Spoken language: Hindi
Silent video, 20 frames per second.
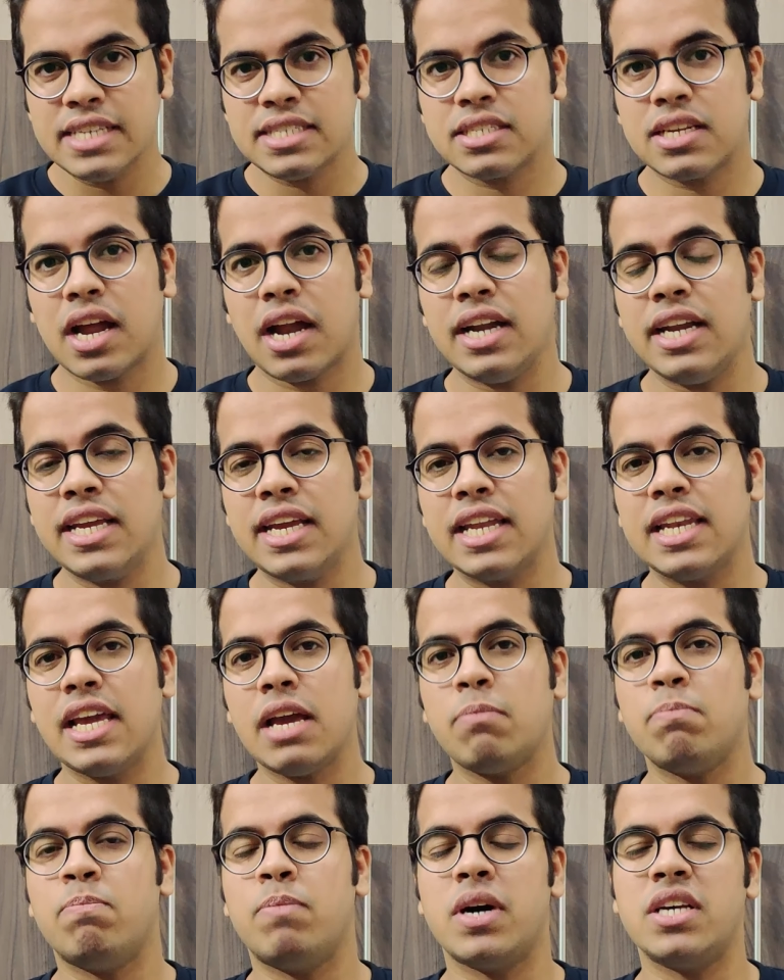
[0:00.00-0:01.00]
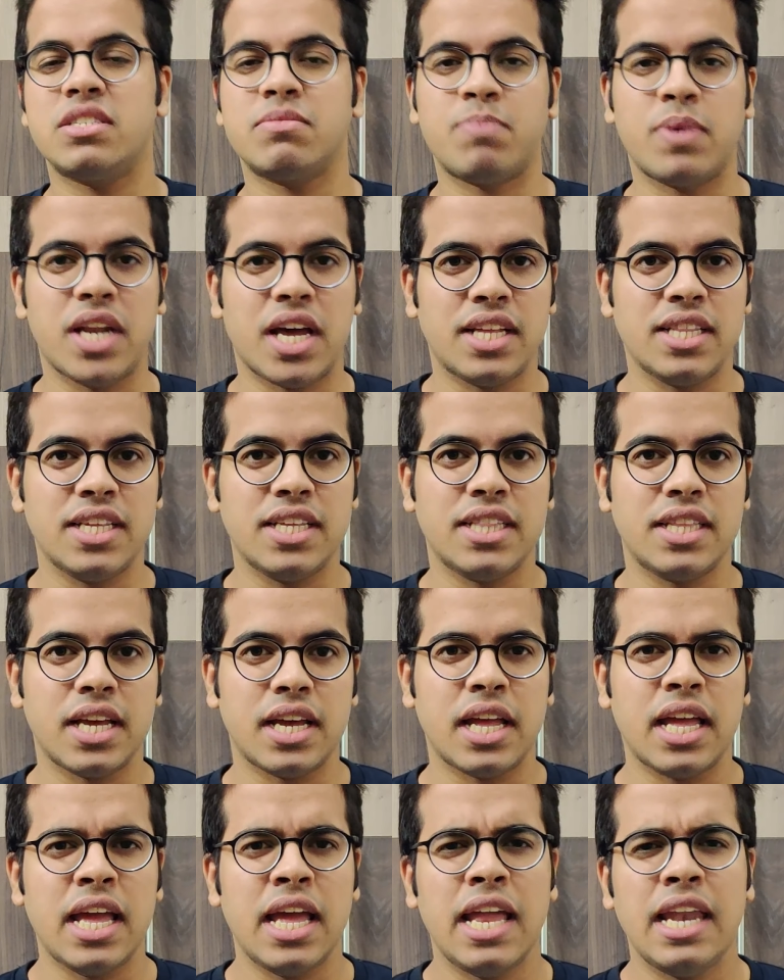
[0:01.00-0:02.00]
इस गाड़ी के लिए एक बस बना
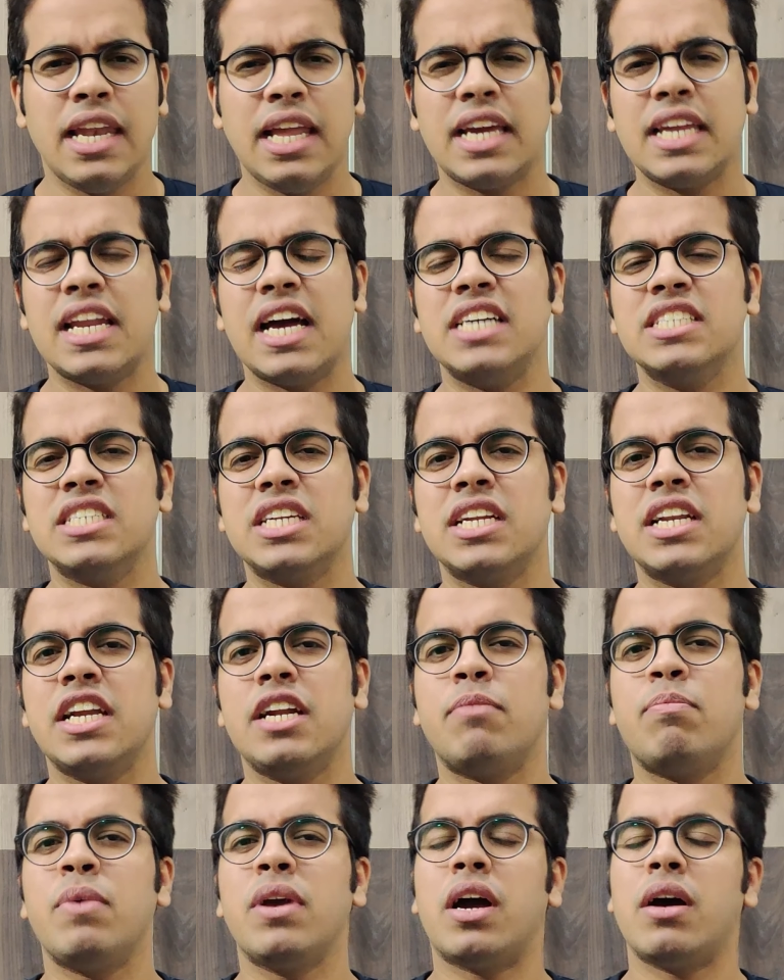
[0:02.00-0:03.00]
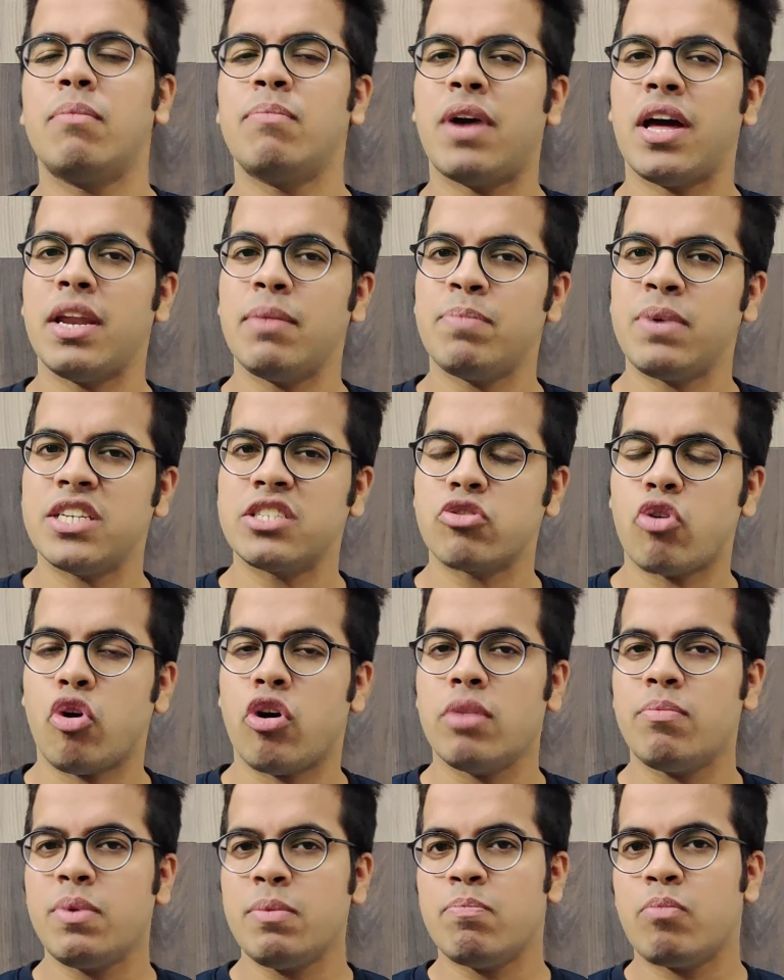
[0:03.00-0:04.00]
देता है लेकिन आज की डेट में हमारे पास
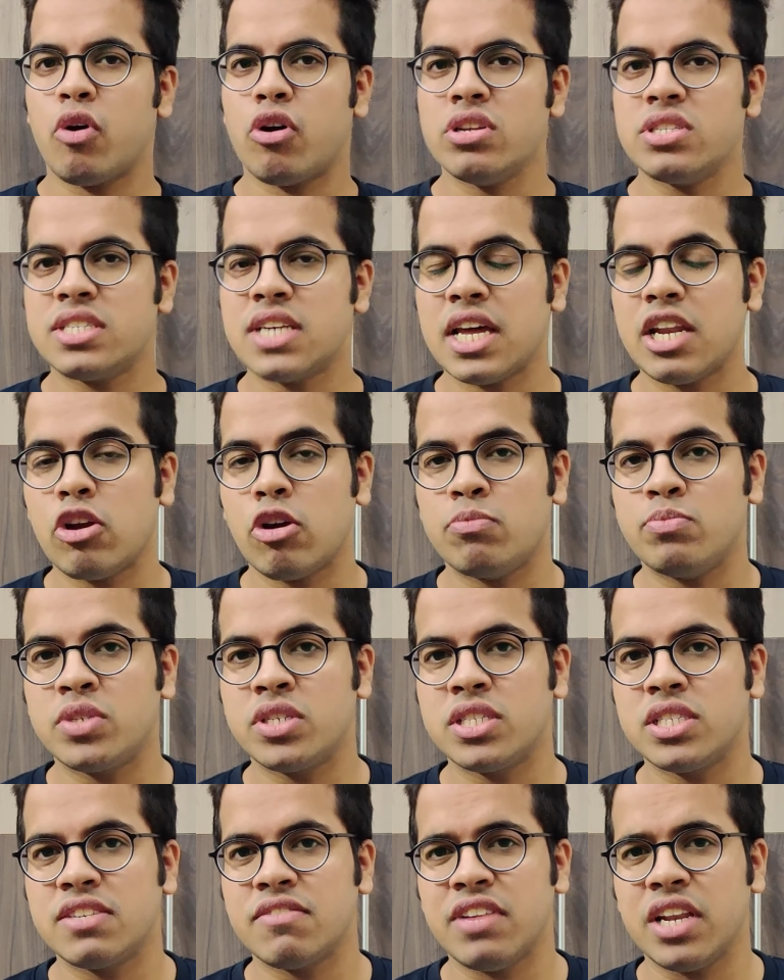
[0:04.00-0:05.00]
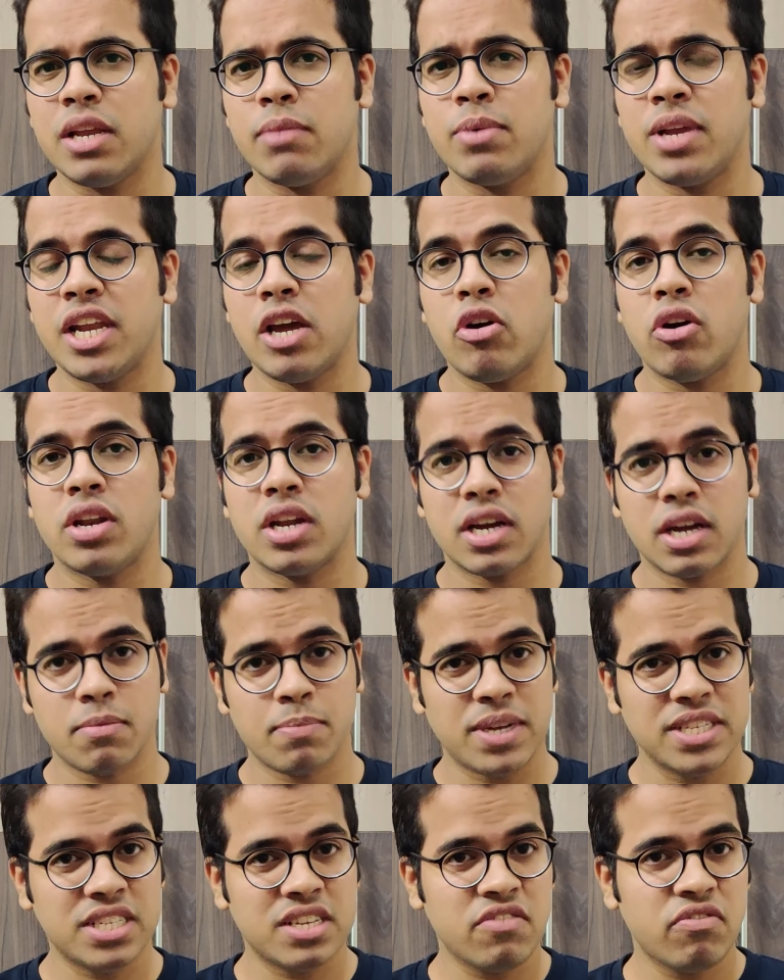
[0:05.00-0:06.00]
और भी बहुत सारे ऑप्शंस अवेलेबल हैं और अगर
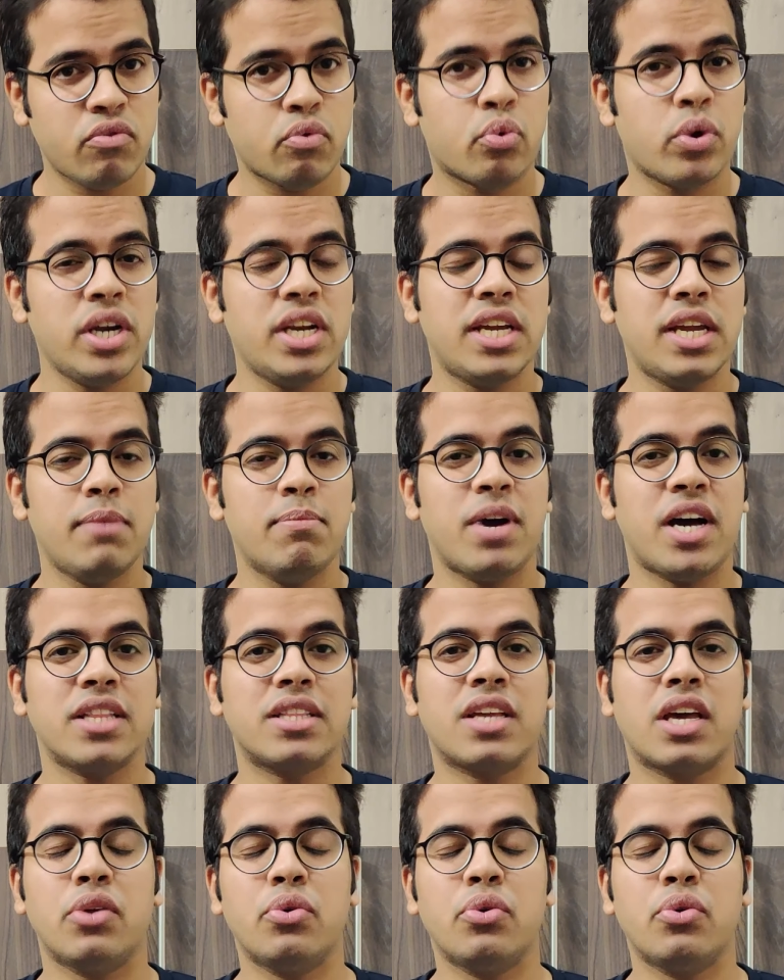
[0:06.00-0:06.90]
मैं सिर्फ क्विड की बात